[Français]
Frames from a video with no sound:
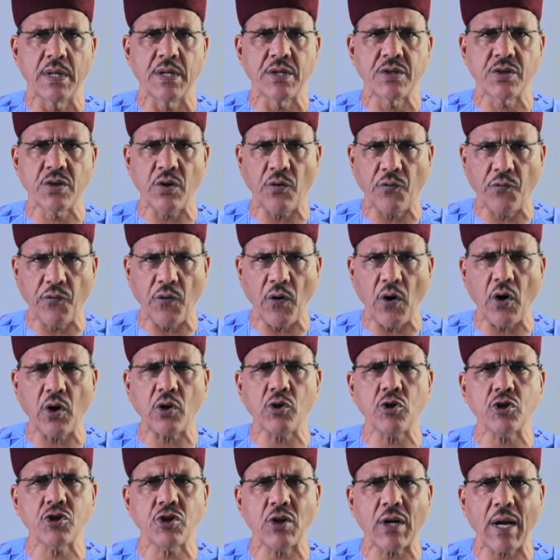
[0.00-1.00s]
Ce fort
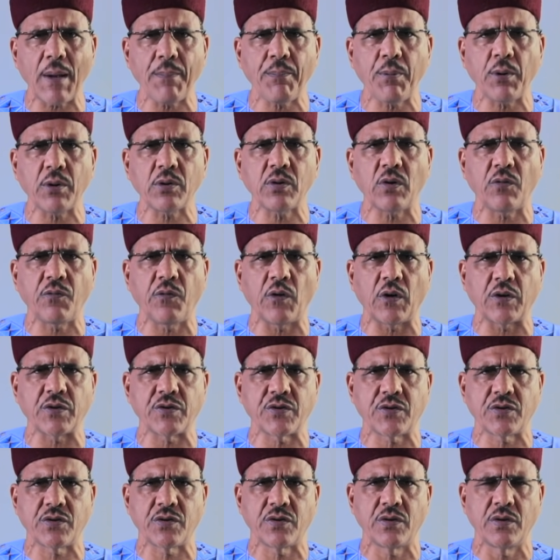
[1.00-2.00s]
de ce rapport de
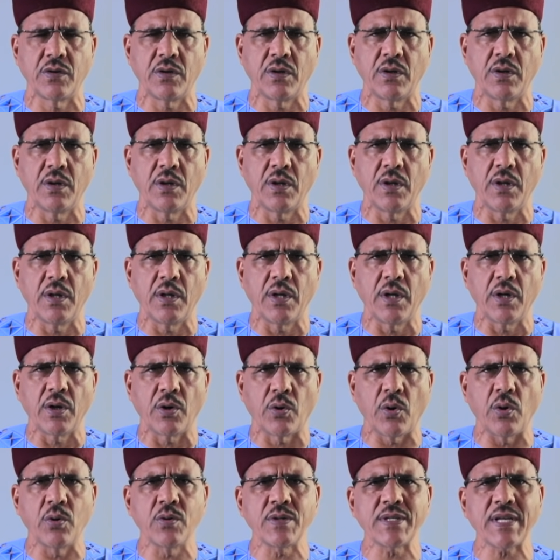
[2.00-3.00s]
force
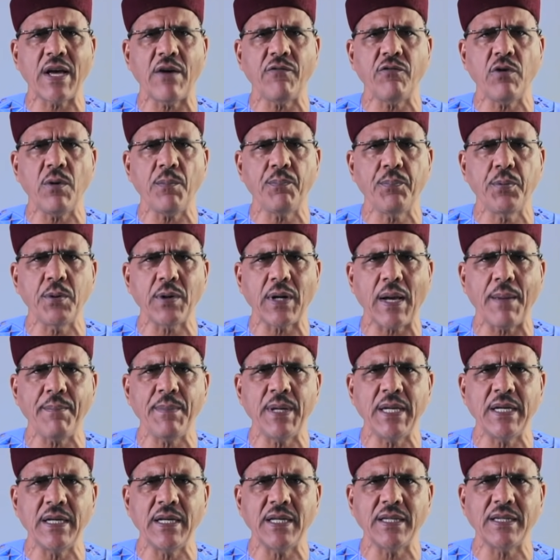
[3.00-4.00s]
que nous avons pu
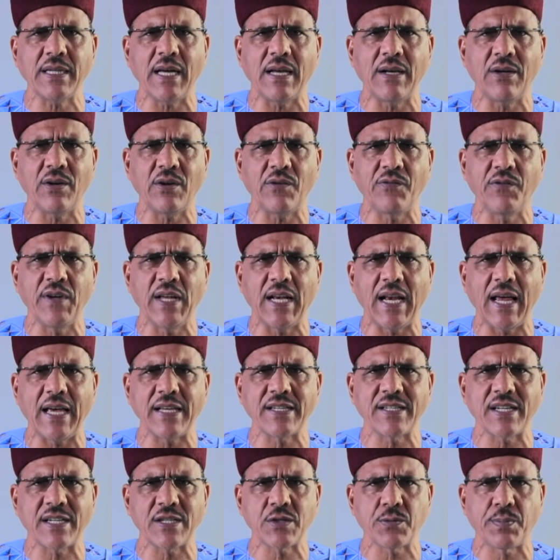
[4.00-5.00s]
ramener dans leurs
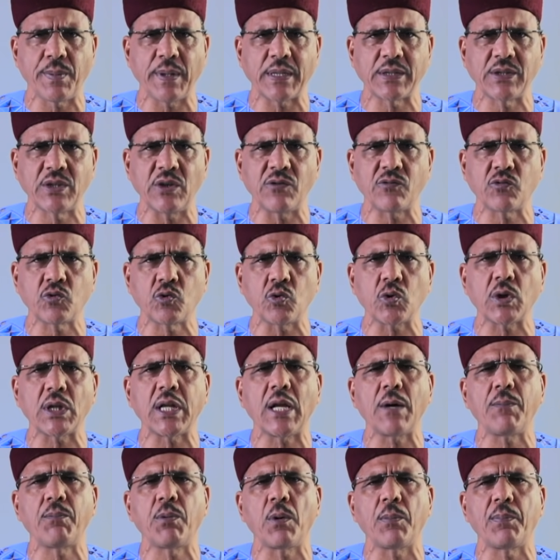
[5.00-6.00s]
villages respectifs toutes
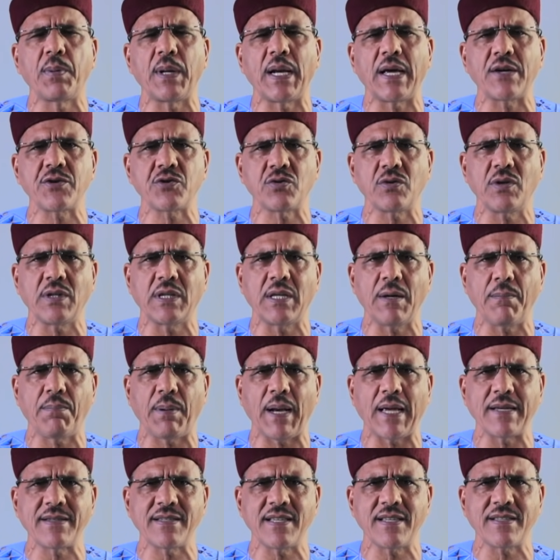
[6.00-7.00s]
les populations
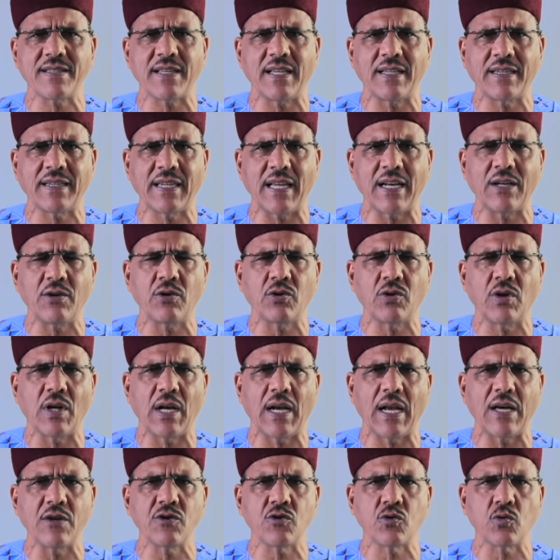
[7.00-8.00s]
déplacées internes de
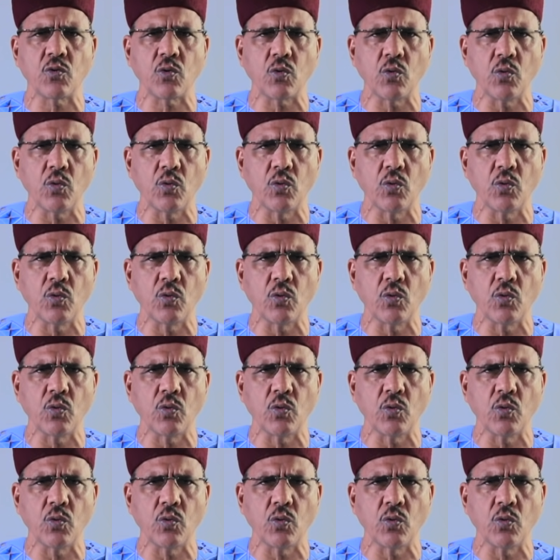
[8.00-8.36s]
Lanzuru,